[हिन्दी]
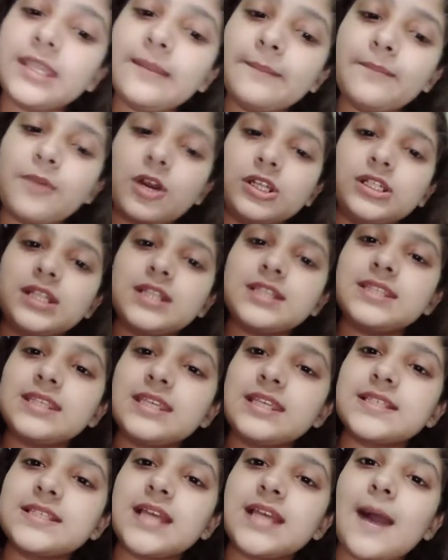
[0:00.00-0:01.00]
ही इंपॉर्टेंट
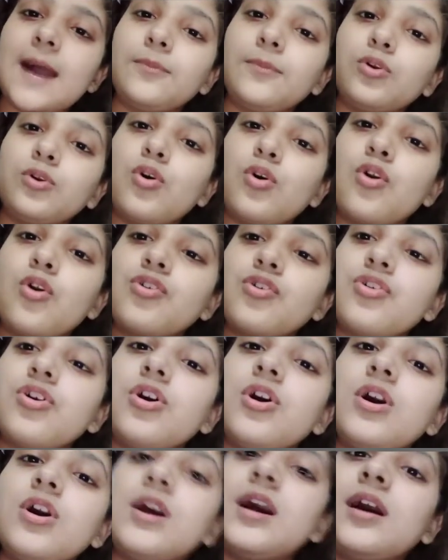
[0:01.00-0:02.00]
चीज़ है आप लोगों को
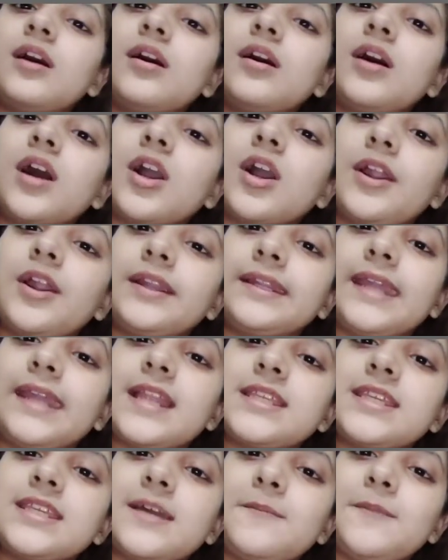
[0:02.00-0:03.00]

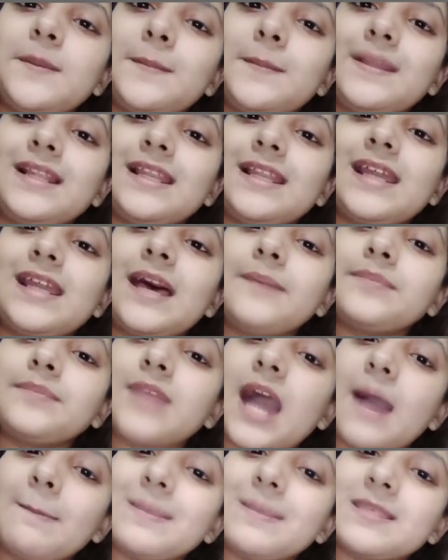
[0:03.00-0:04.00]
कंटेंट जब भी मिले ना
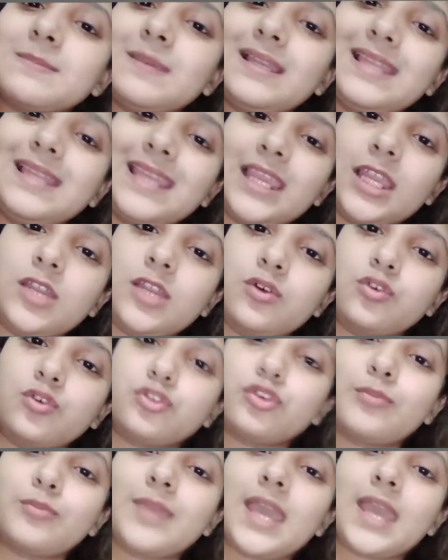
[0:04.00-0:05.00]
आप इसमें लिख लो
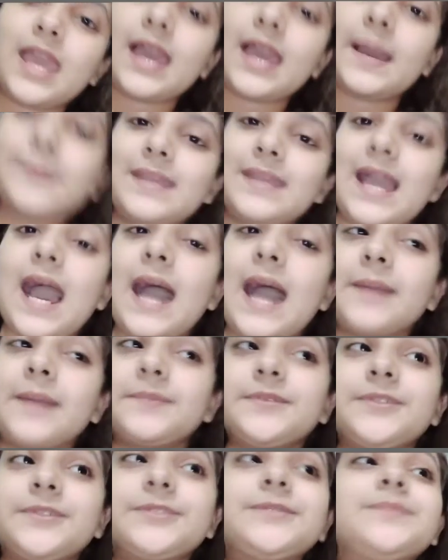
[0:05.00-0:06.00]
तो मैं अभी
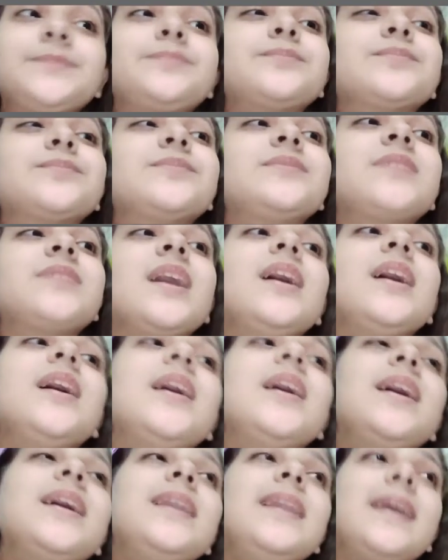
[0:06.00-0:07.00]
आपको
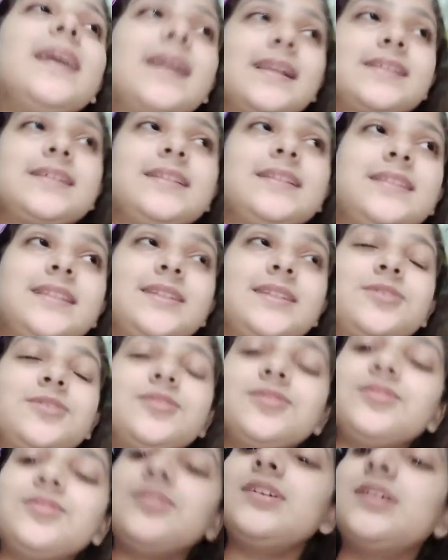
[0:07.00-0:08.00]
लेके चलती
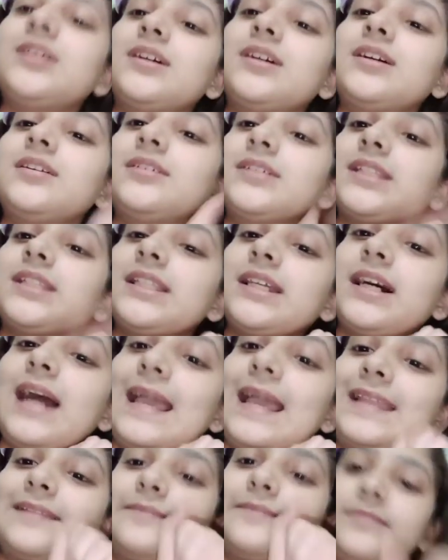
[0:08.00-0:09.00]
हूँ
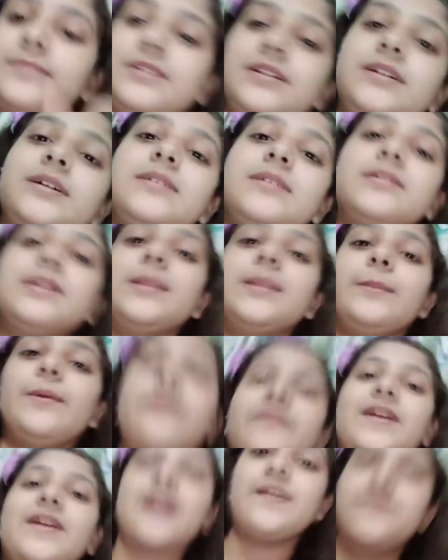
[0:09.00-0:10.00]
आई नंबर
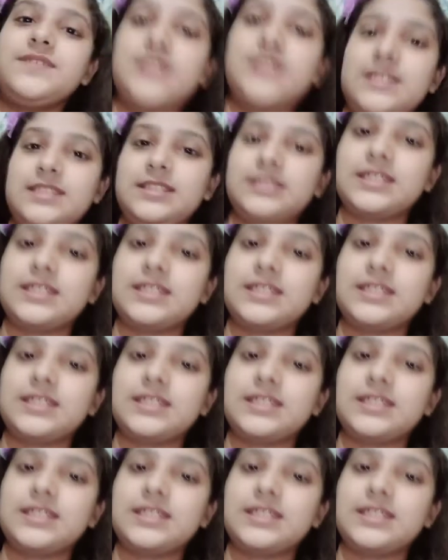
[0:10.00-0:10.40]
फाइव चीज़